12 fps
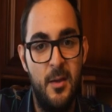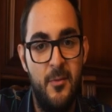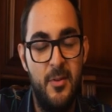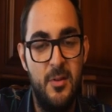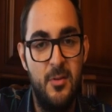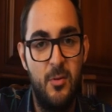
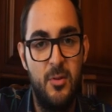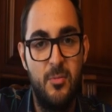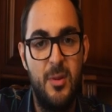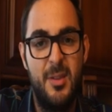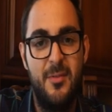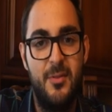Vedevo come
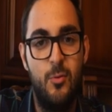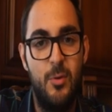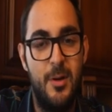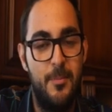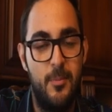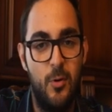questa
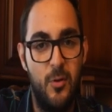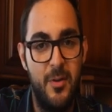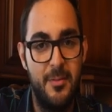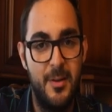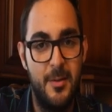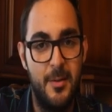figura,
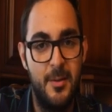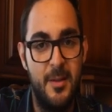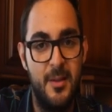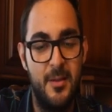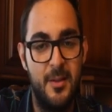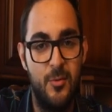povera,
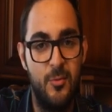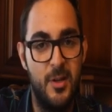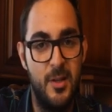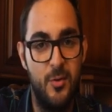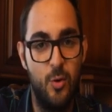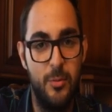senza nessuna
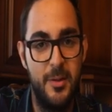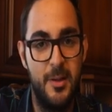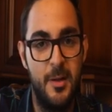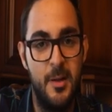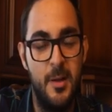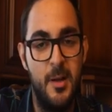risorsa,